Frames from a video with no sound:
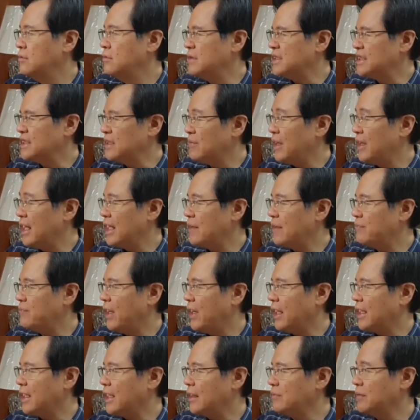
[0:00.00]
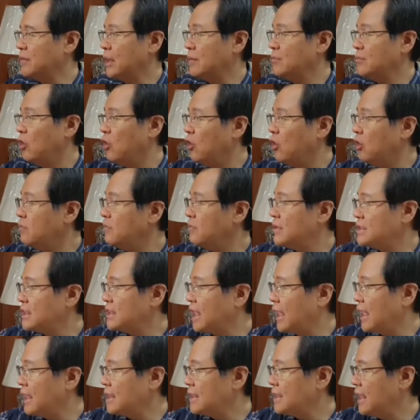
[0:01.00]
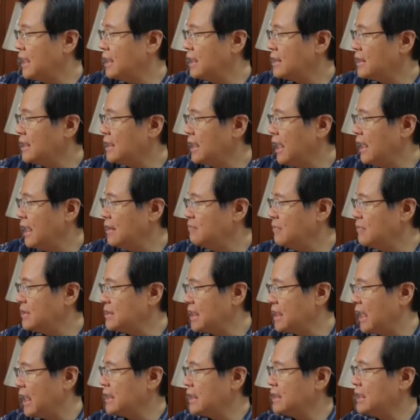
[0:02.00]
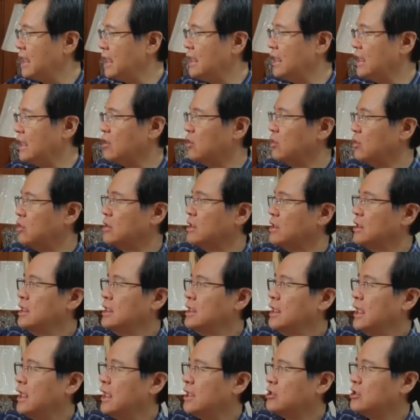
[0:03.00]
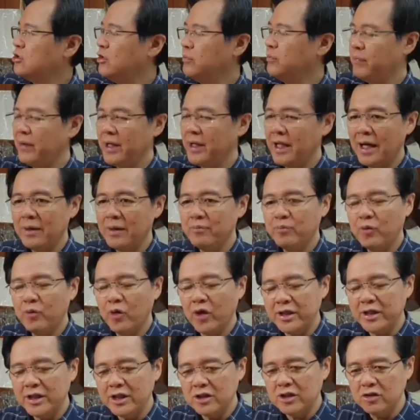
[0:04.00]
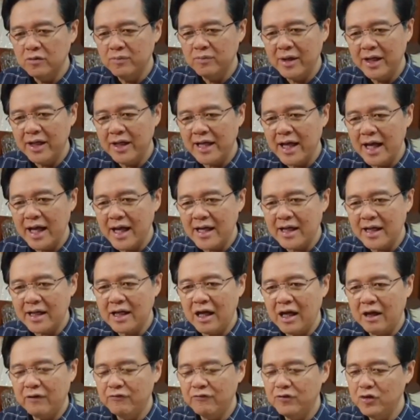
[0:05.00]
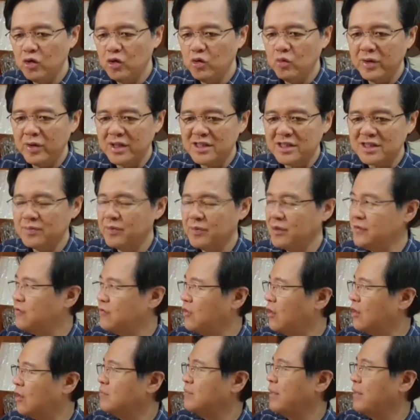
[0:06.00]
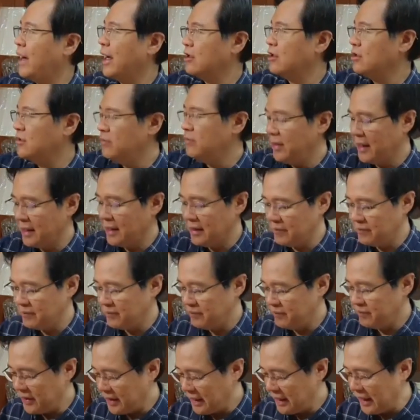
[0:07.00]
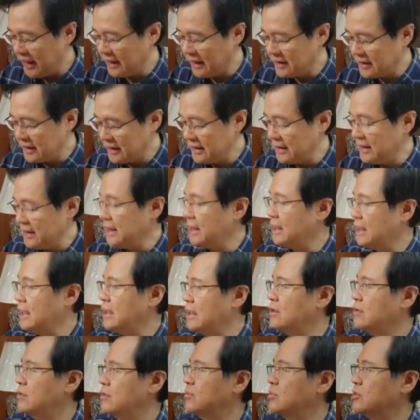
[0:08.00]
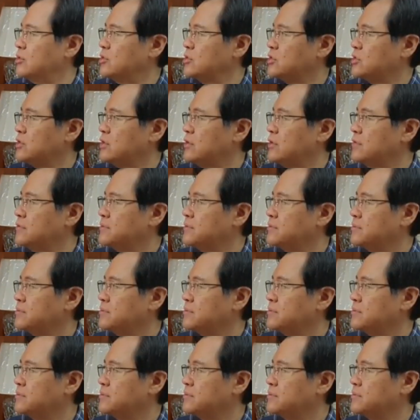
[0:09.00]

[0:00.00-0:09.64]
Masama na pakiramdam. Or masakit ang tiyan, masakit ang likod. Ito pala, pwede ito mangyari a few weeks before bago magbiglang titigil yung puso.